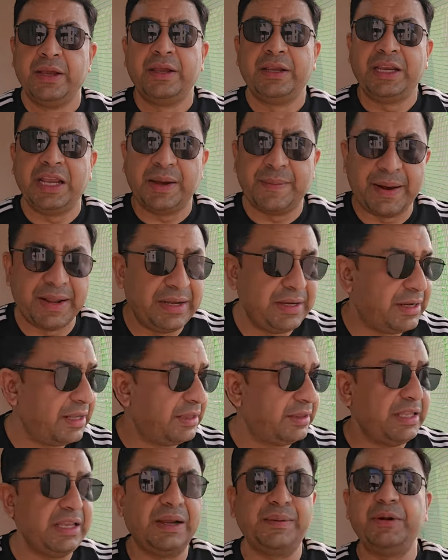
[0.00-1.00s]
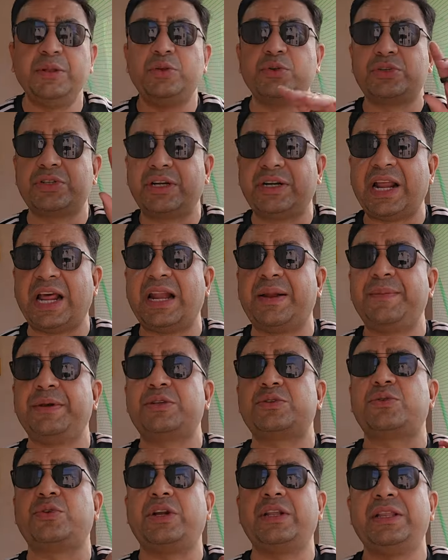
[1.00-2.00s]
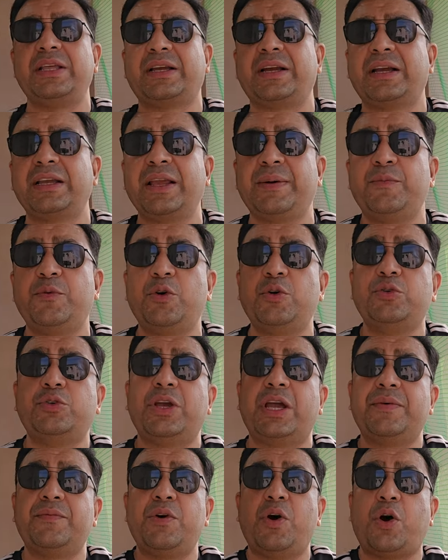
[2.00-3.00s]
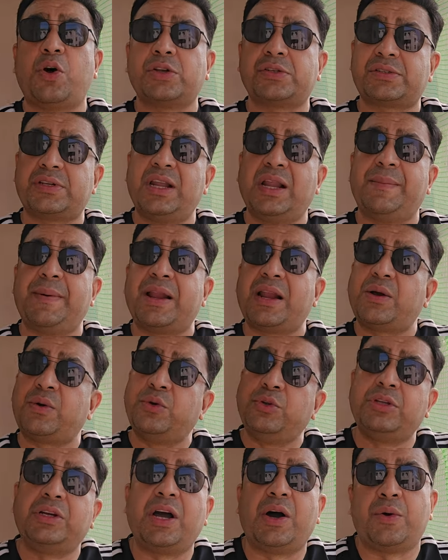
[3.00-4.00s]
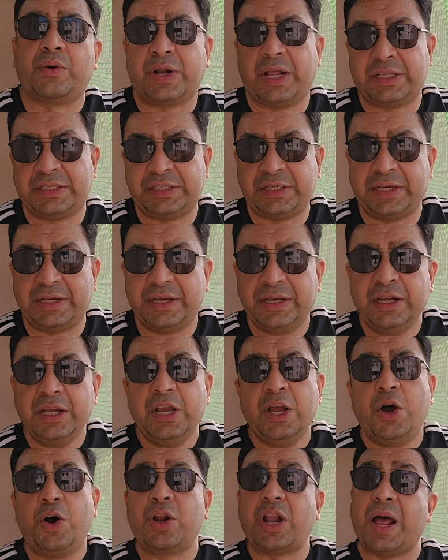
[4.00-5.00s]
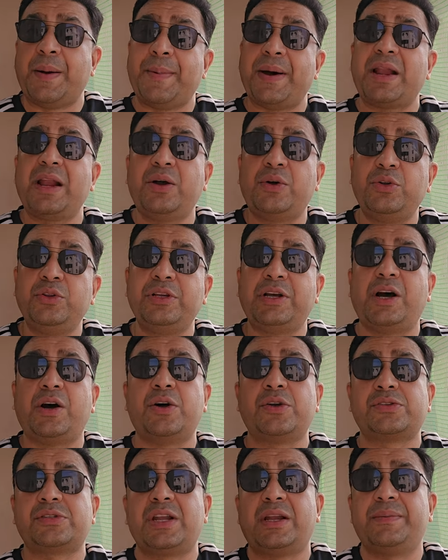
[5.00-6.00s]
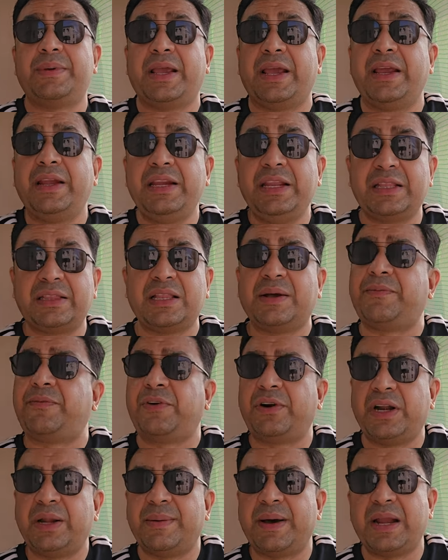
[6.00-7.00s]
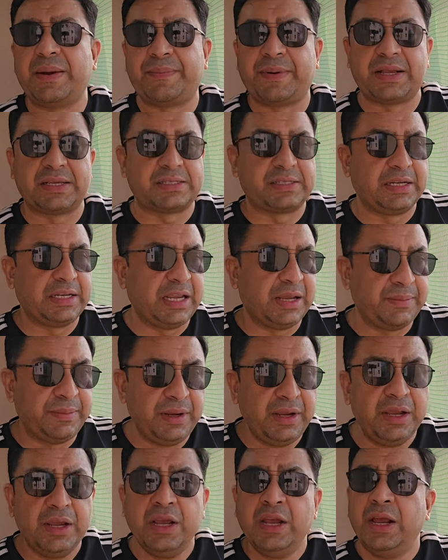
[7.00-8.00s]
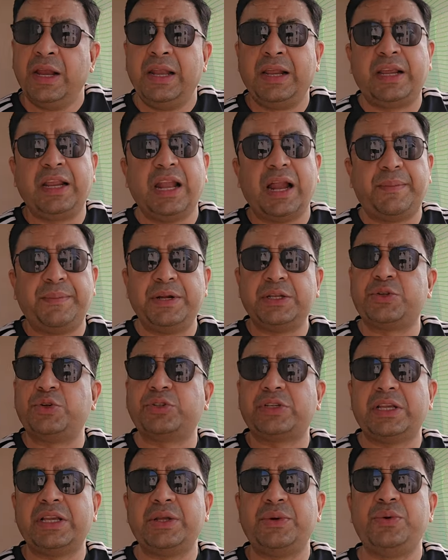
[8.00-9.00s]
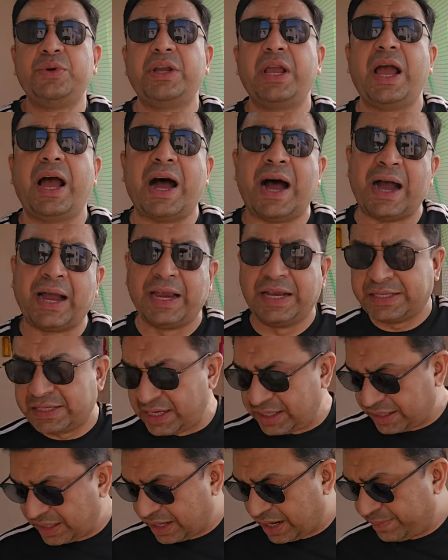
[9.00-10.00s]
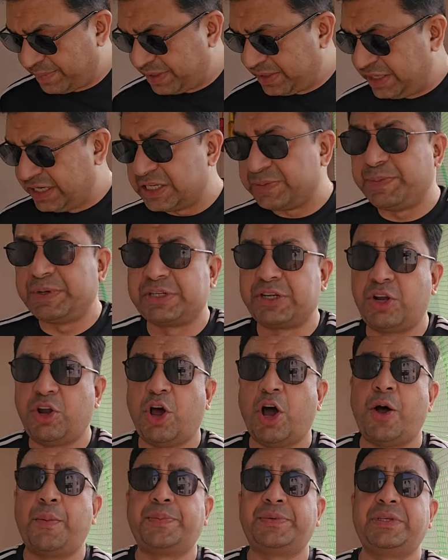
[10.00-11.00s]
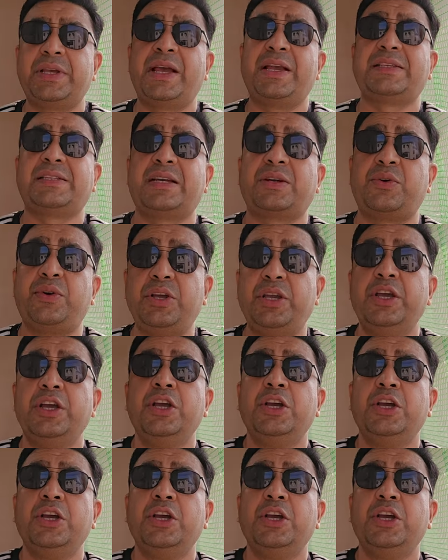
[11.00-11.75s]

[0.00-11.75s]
ये हमारी गलती कि हमने दूसरे डायनामिक्स को नहीं देखा कि हमको जो है वो हॉस्टल हमारा खुद का होना चाहिए और हमारा खुद का हॉस्टल अभी है नहीं इतना फंड हमारे पास नहीं है अभी लेकिन हमने सोचा जरूर कि आगे चलकर हम यदि स्पेशल ऑप्स या ऐसा कोई